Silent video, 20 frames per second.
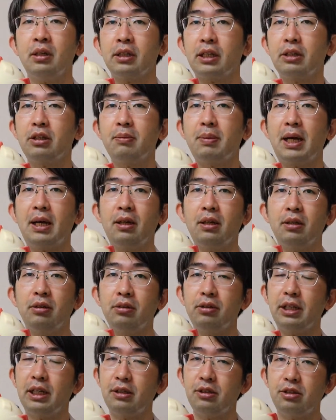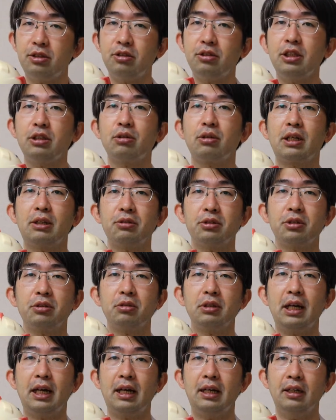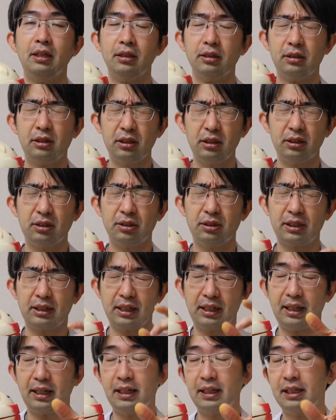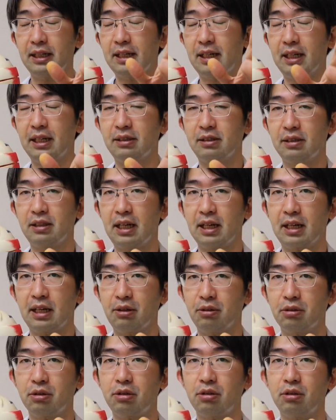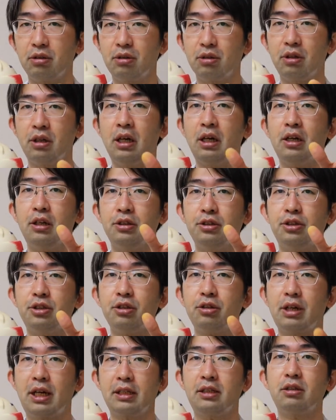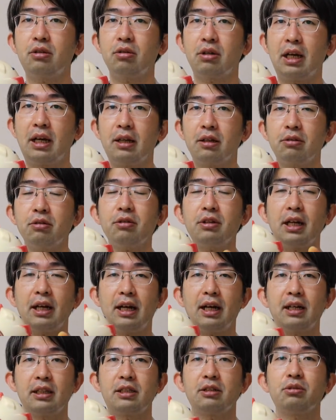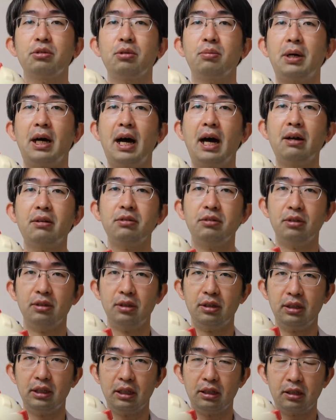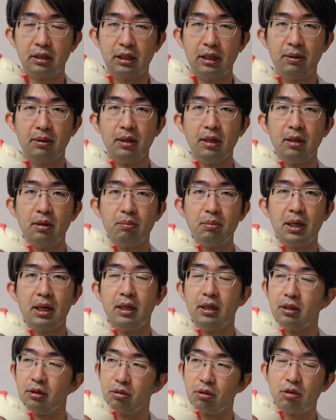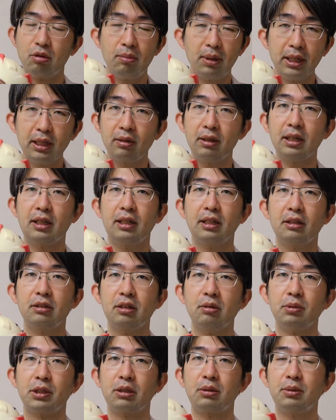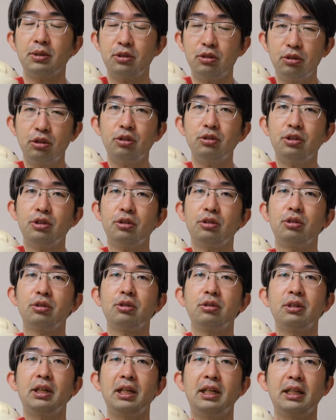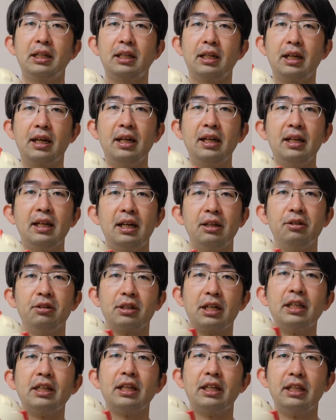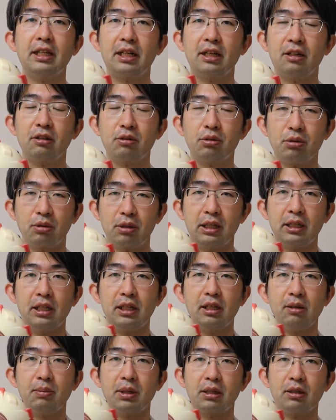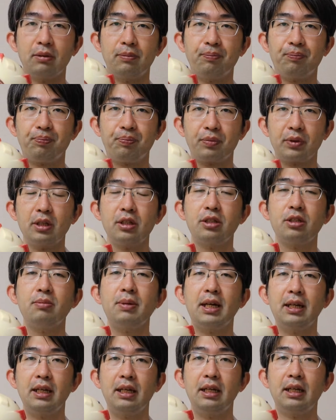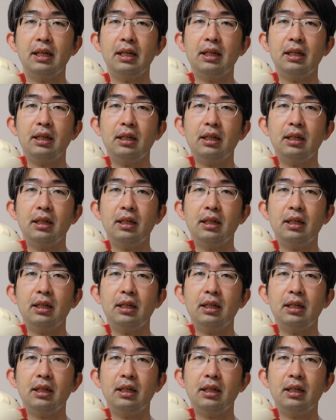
例えば普段12とかの人がぐーっと力入れて眼圧測ろうとすると18とかそのぐらい上がっちゃうこともあるんですねまあそこまではいかなくても例えば1416ぐらいだったらあの簡単に上がることができますつまり例え